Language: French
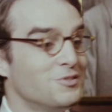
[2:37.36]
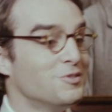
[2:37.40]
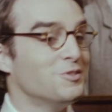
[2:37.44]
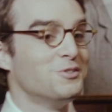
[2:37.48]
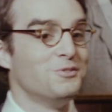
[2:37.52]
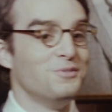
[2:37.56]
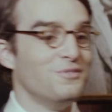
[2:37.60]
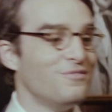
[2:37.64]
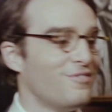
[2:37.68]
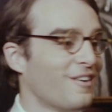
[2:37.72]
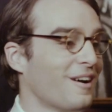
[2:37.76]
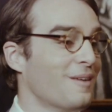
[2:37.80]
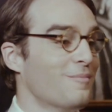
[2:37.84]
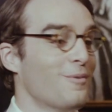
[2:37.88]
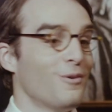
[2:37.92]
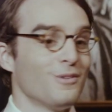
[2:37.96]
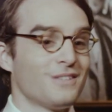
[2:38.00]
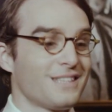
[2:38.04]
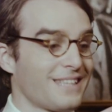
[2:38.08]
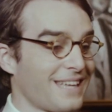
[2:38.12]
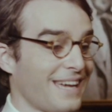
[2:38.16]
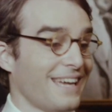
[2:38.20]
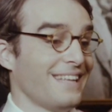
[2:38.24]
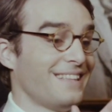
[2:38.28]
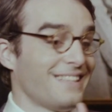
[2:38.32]
Je suis vraiment
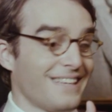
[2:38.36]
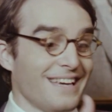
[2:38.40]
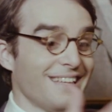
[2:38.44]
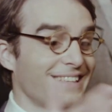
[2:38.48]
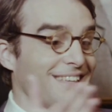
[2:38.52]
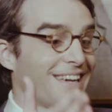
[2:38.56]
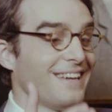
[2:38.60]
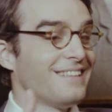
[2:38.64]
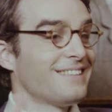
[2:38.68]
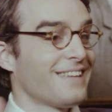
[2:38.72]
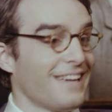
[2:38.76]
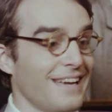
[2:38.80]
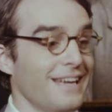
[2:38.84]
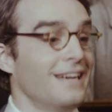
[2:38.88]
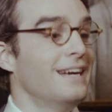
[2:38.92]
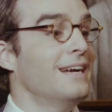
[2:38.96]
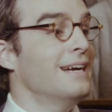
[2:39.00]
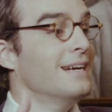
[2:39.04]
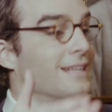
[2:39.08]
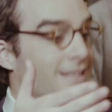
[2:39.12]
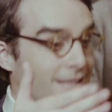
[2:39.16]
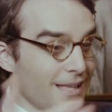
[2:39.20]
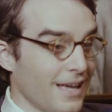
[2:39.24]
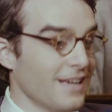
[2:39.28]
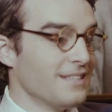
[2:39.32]
très très très très
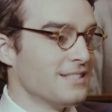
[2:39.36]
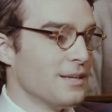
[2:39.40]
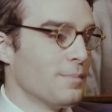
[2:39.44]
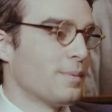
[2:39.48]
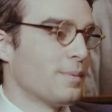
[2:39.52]
très